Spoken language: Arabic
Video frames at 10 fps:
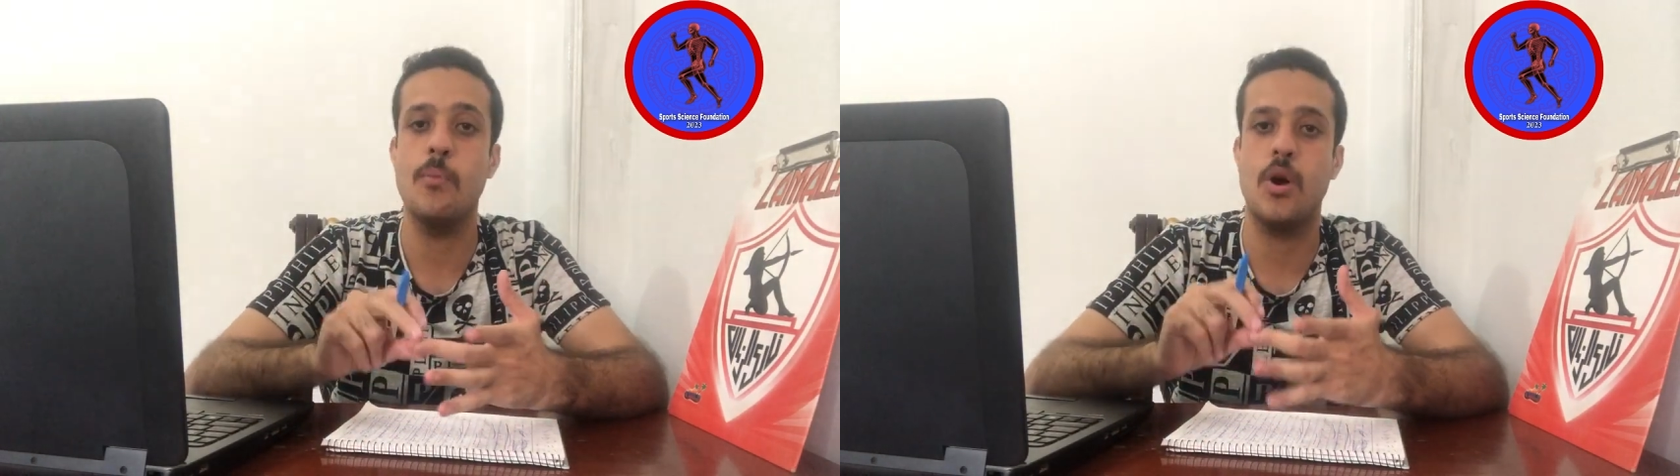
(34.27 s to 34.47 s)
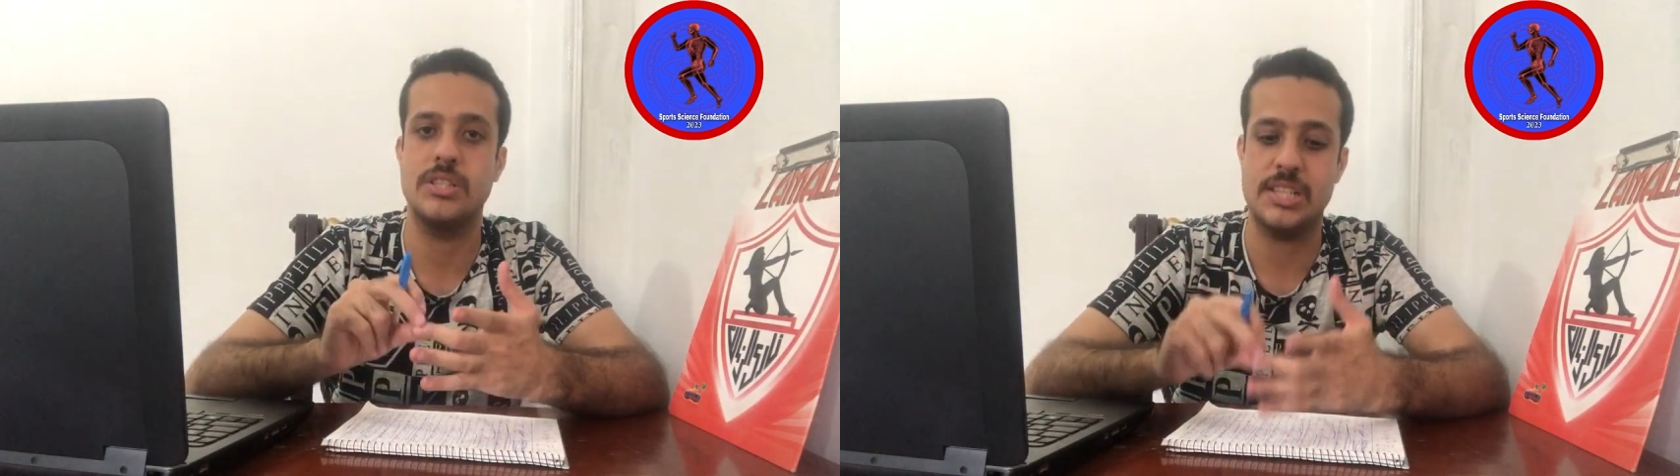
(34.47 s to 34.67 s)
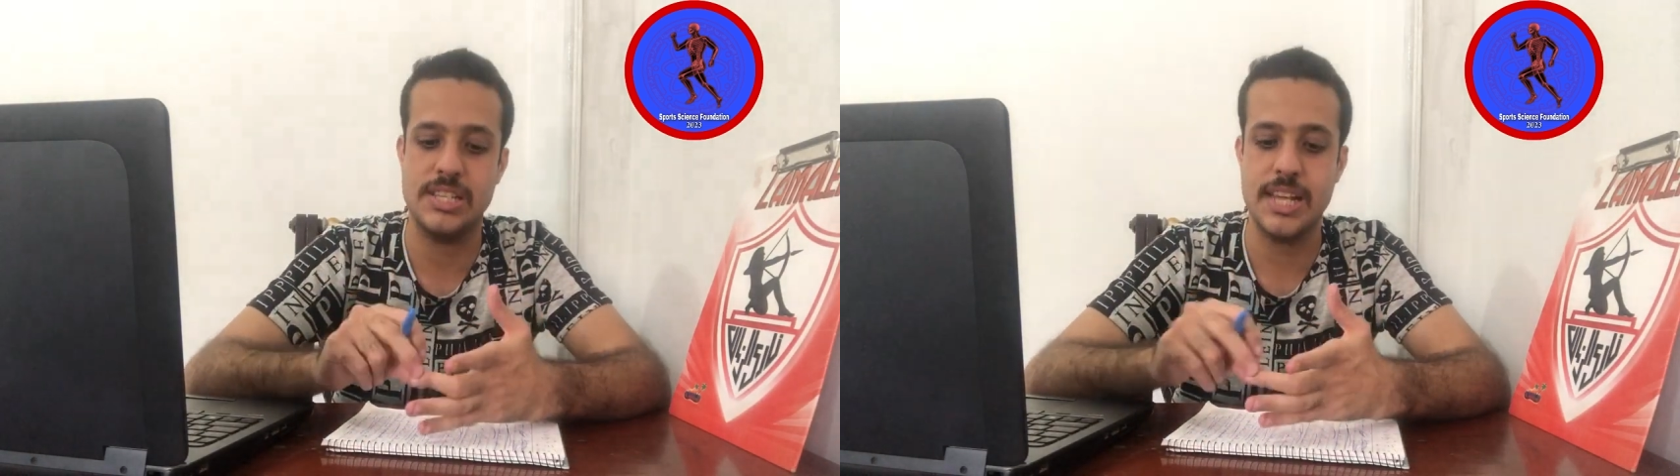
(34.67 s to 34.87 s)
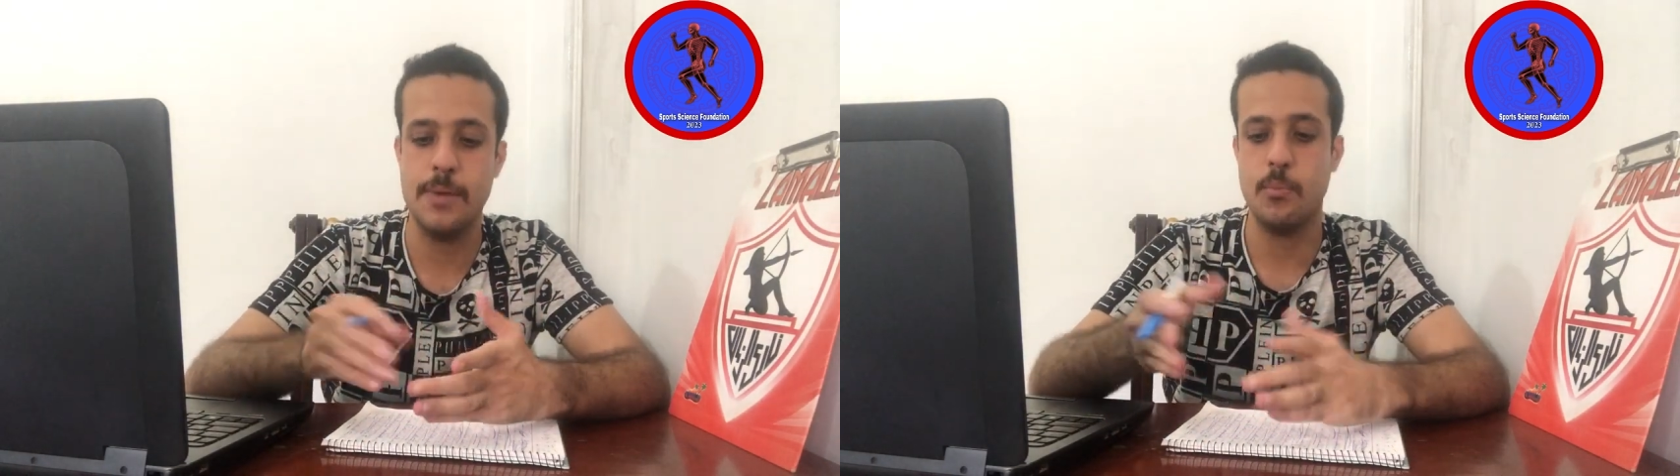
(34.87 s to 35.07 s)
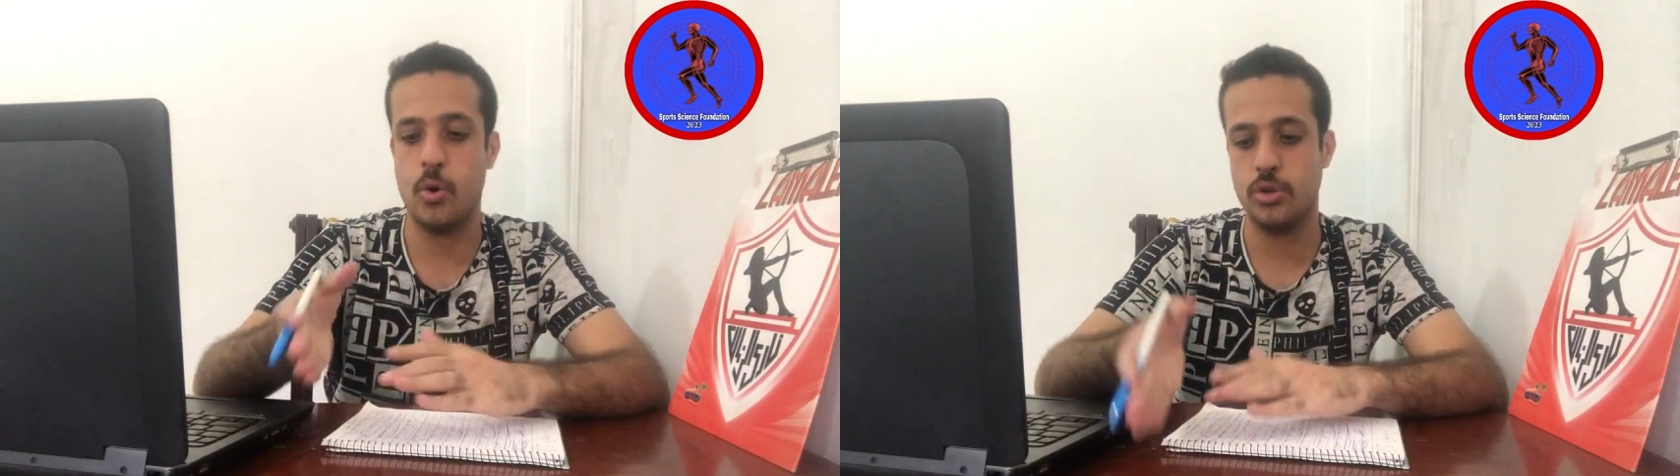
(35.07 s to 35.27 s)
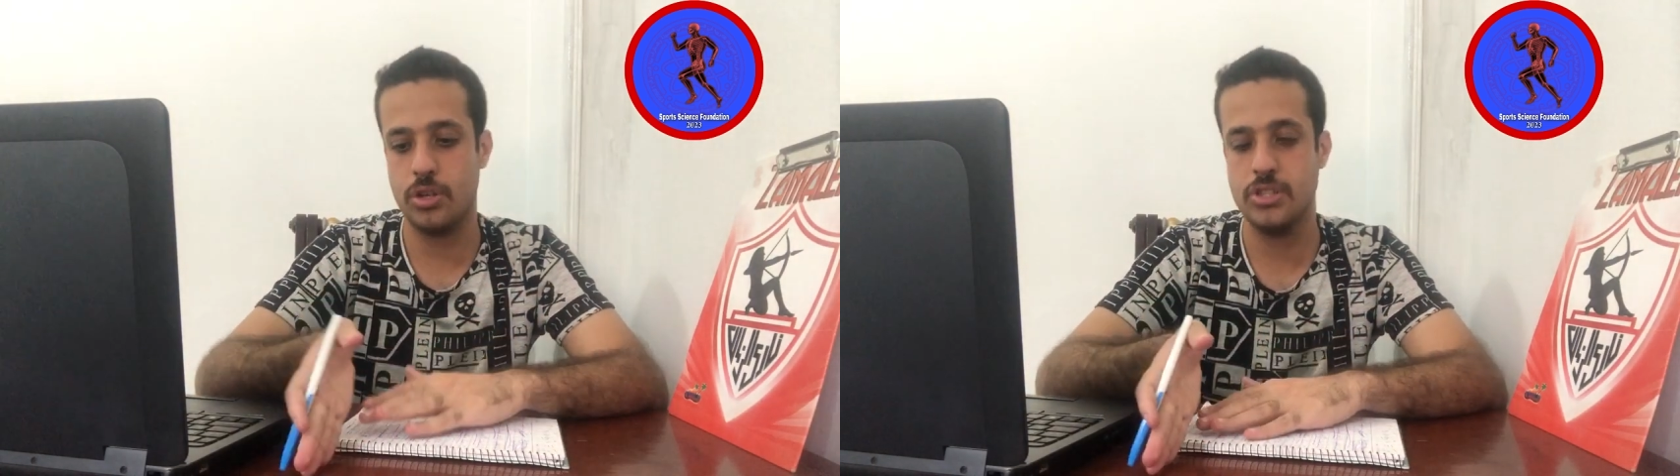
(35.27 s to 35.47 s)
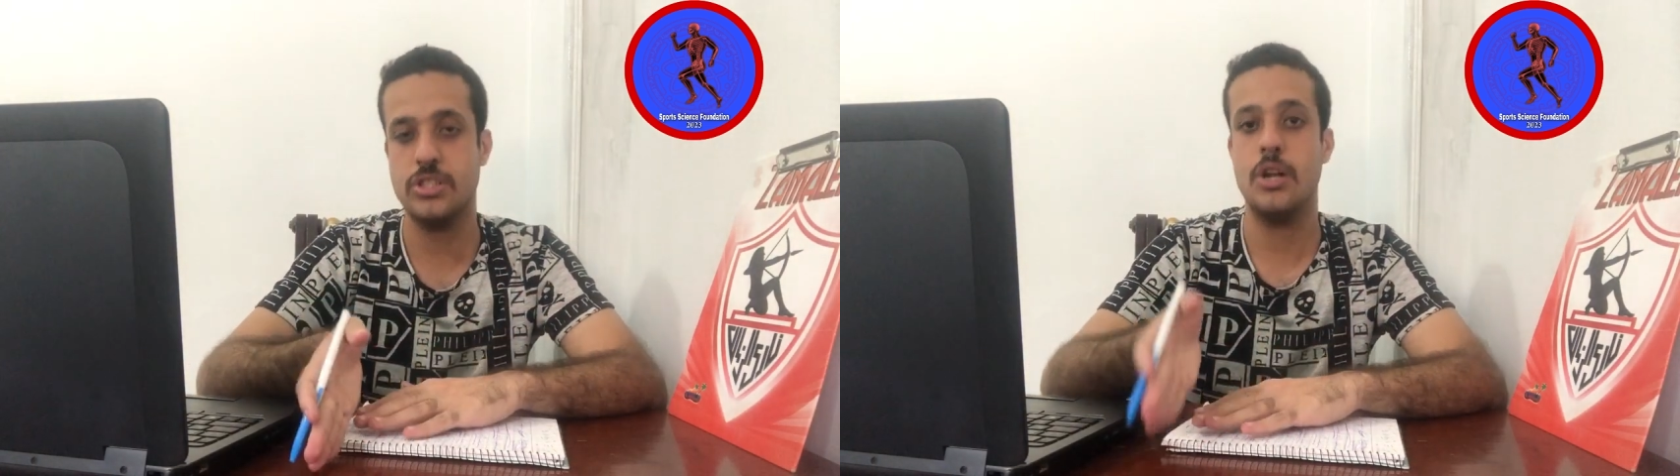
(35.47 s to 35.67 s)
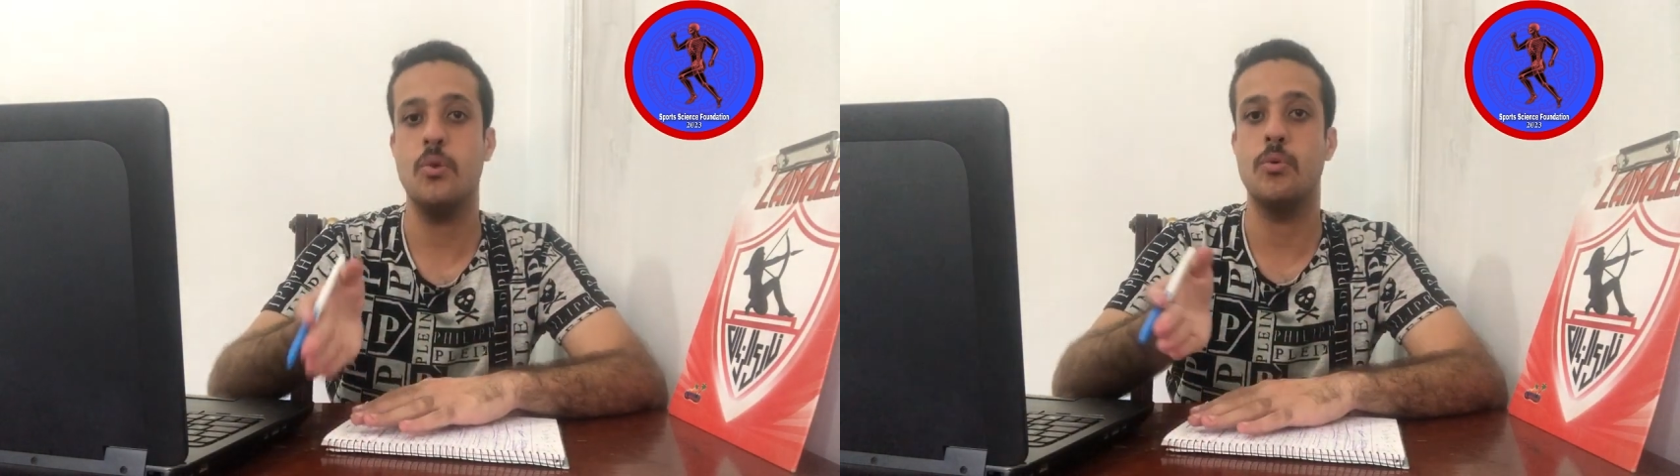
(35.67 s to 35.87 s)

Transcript: مؤسسة مختصة